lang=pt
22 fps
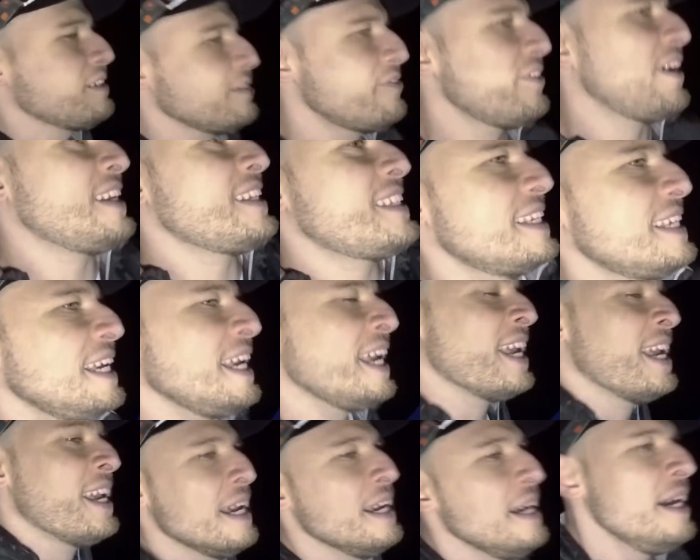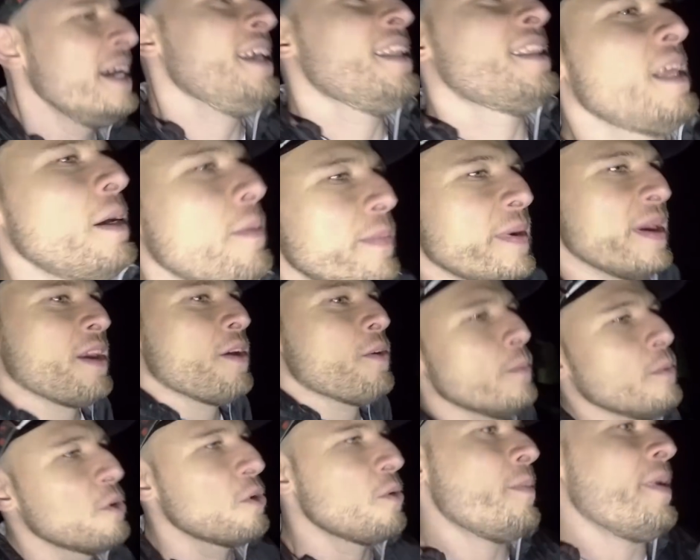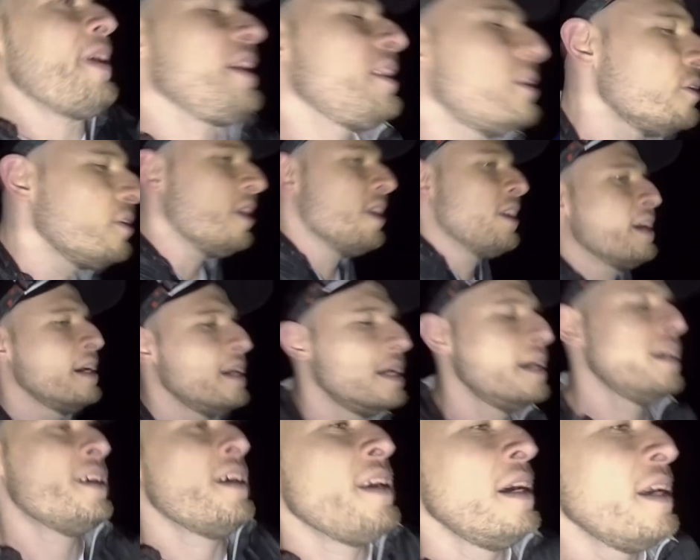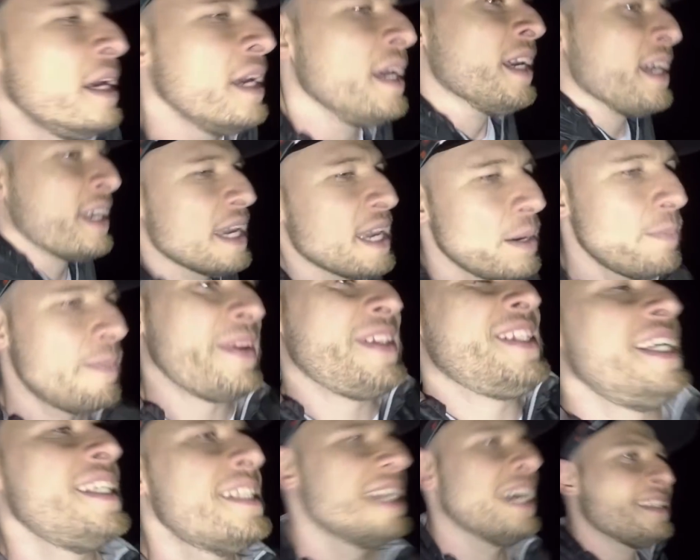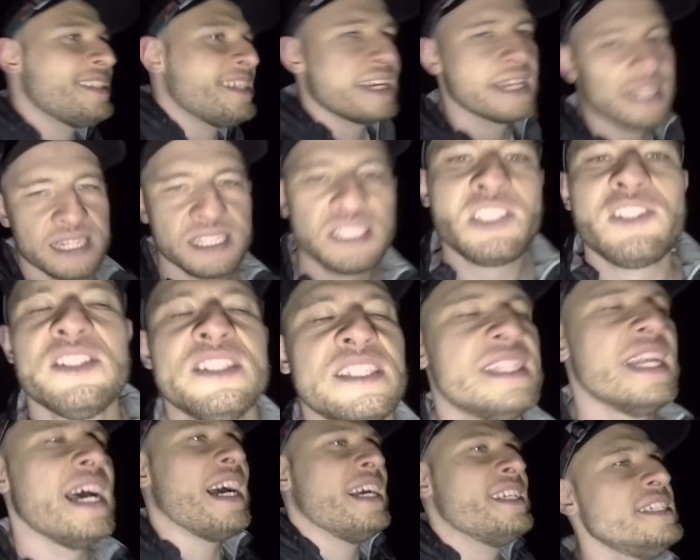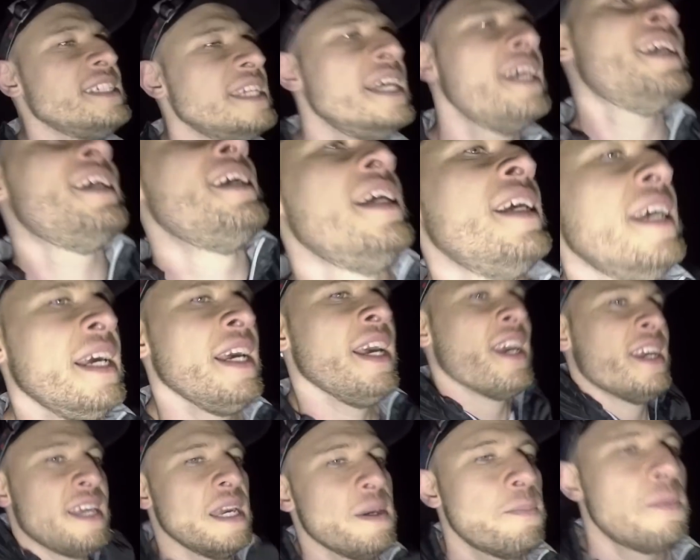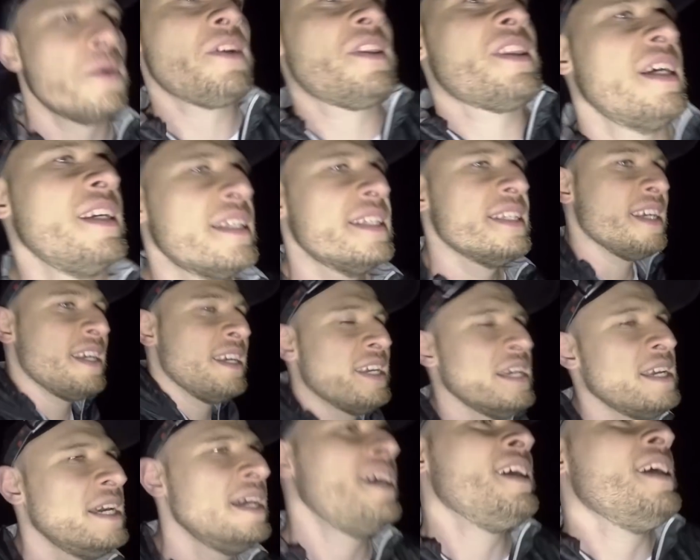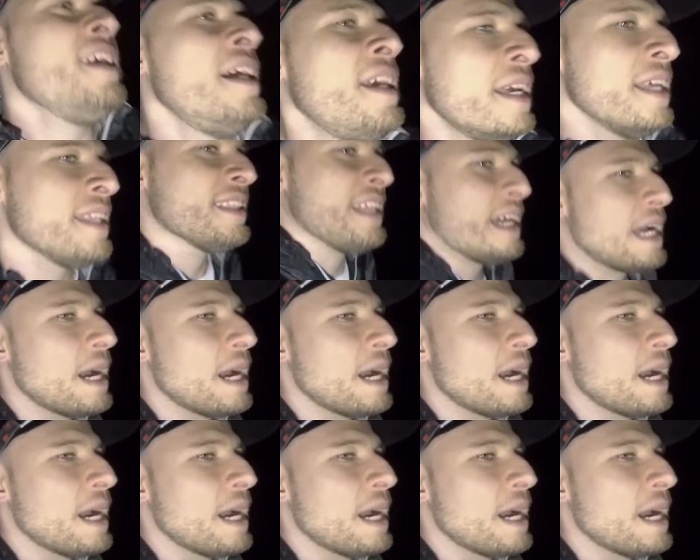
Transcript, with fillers: fazer também um monumento que representasse a grandiosidade e a importância da